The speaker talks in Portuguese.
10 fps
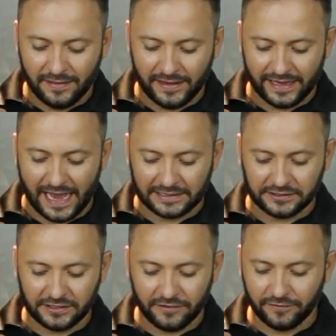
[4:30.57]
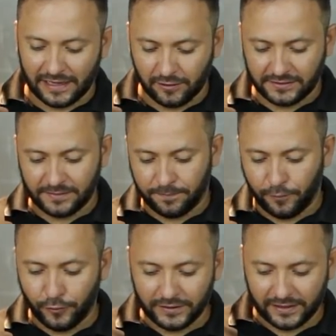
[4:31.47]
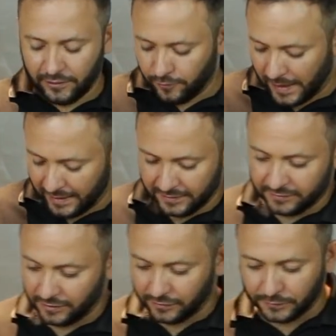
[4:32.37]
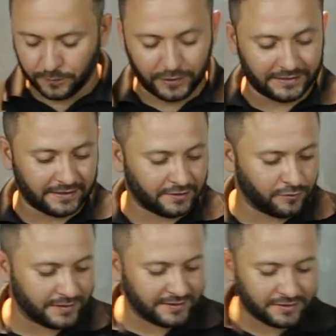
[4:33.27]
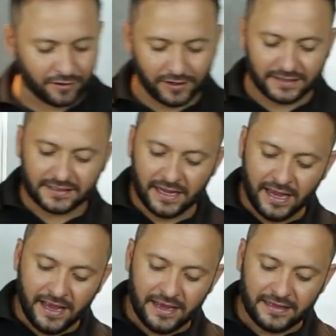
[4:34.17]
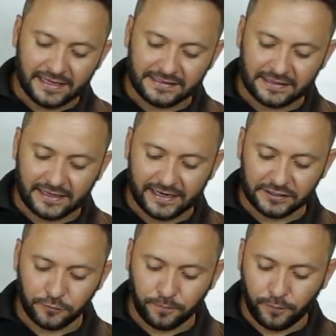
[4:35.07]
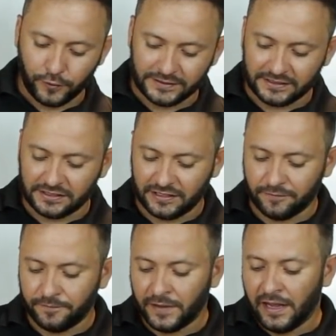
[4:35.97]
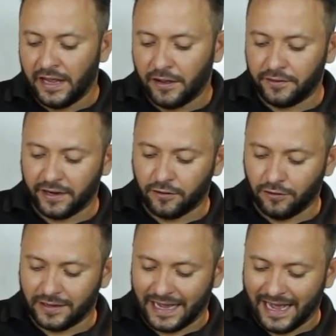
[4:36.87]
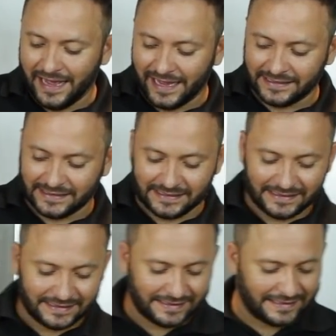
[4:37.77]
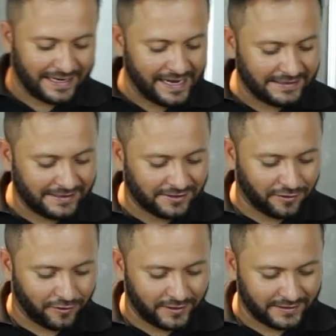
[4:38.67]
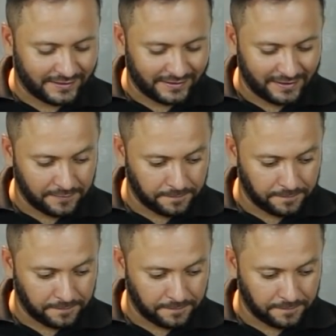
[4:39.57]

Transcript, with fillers: negativo, na nossa ponta aqui do balanço, nós vamos pôr essas duas escoras e nesse trecho positivo, eu irei colocar essas três escoras.